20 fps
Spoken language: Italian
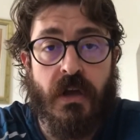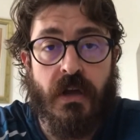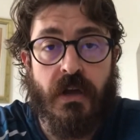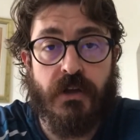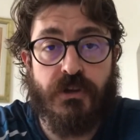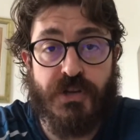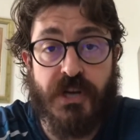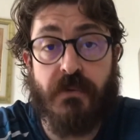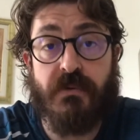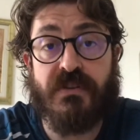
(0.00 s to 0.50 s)

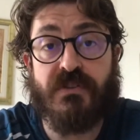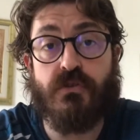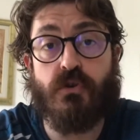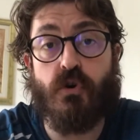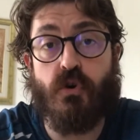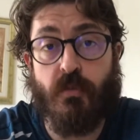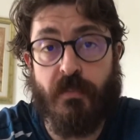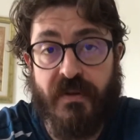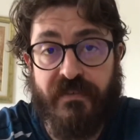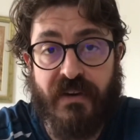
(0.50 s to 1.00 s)
c'è
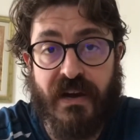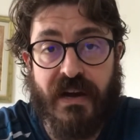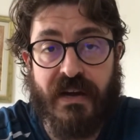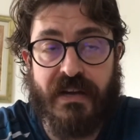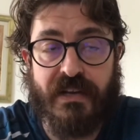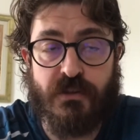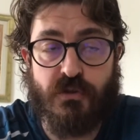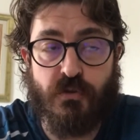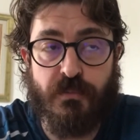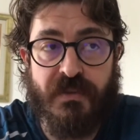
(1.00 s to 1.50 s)
questo come va,
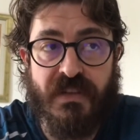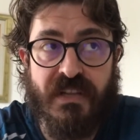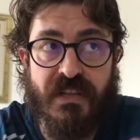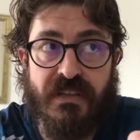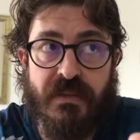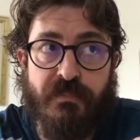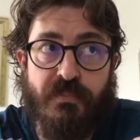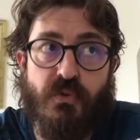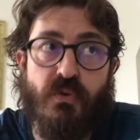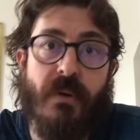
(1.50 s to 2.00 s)
che assomiglia
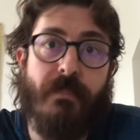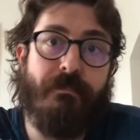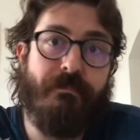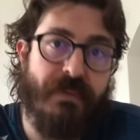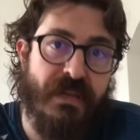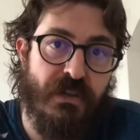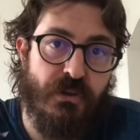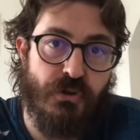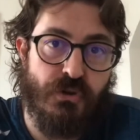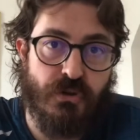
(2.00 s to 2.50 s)
di più a
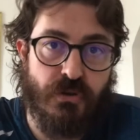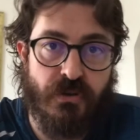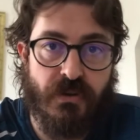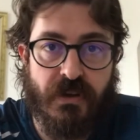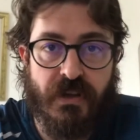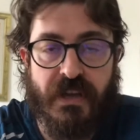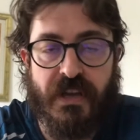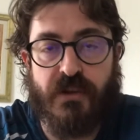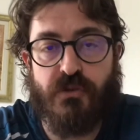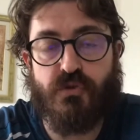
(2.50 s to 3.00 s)
Pincio
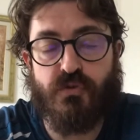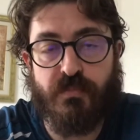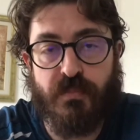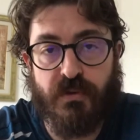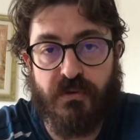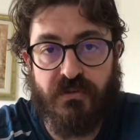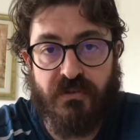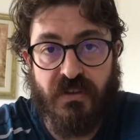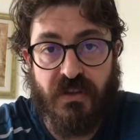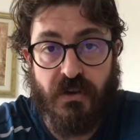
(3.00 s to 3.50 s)
che a
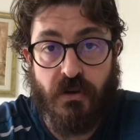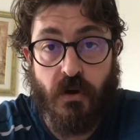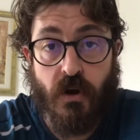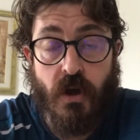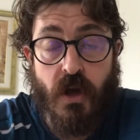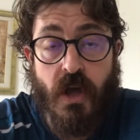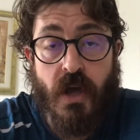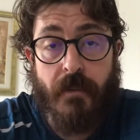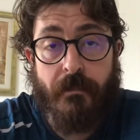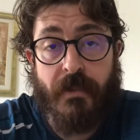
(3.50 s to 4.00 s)
Giubottino.
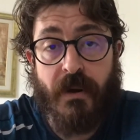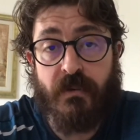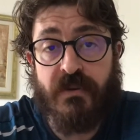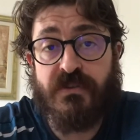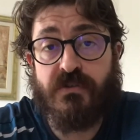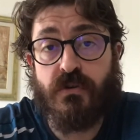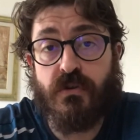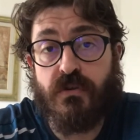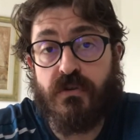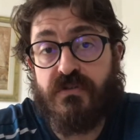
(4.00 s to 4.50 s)
Ma
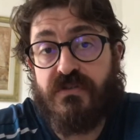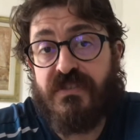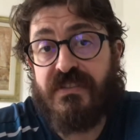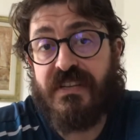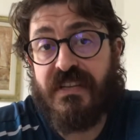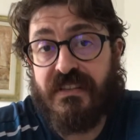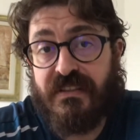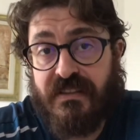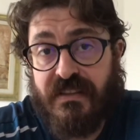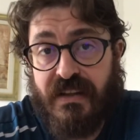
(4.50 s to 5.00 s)
questo
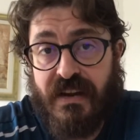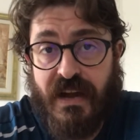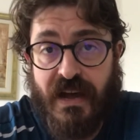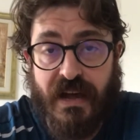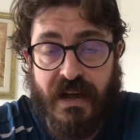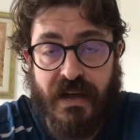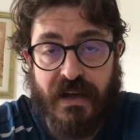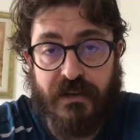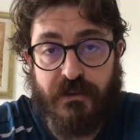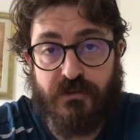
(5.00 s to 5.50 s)

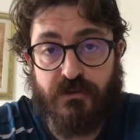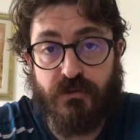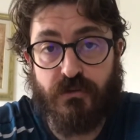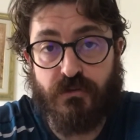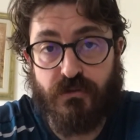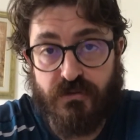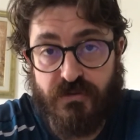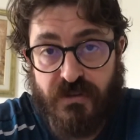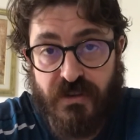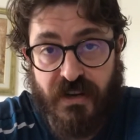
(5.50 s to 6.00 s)
consentirà al
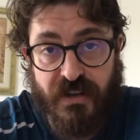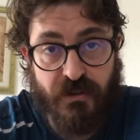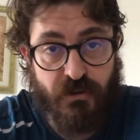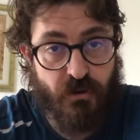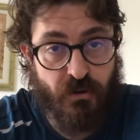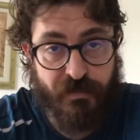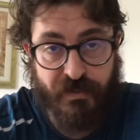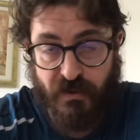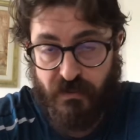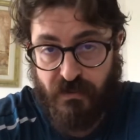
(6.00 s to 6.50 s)

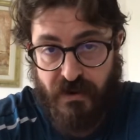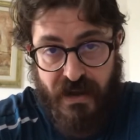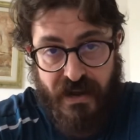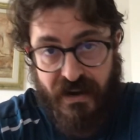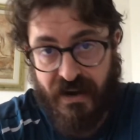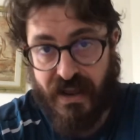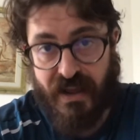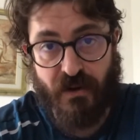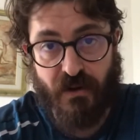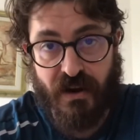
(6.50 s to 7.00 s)
sottoscritto, per
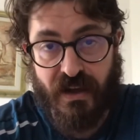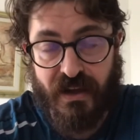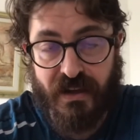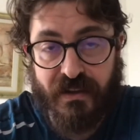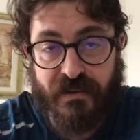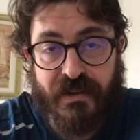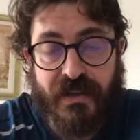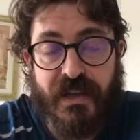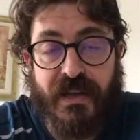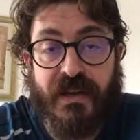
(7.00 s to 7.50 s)
una regola
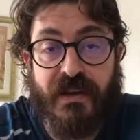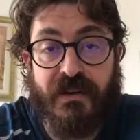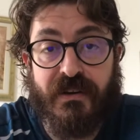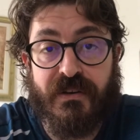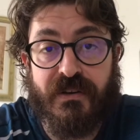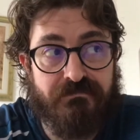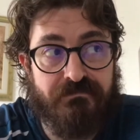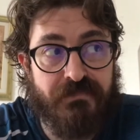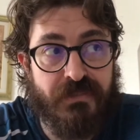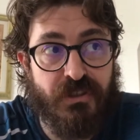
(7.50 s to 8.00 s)
che
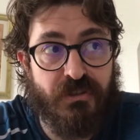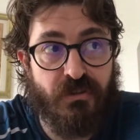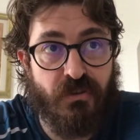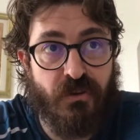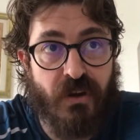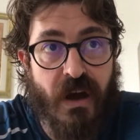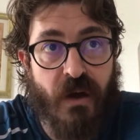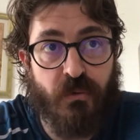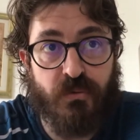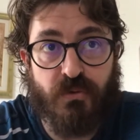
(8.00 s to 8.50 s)
eh, mi
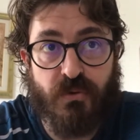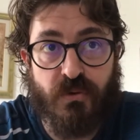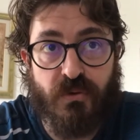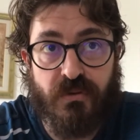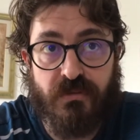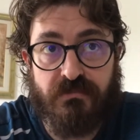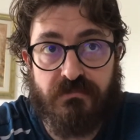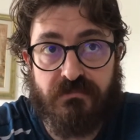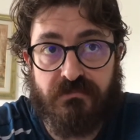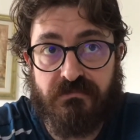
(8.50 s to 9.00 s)
sono
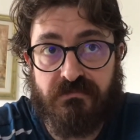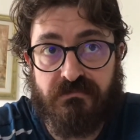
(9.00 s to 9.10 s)
auto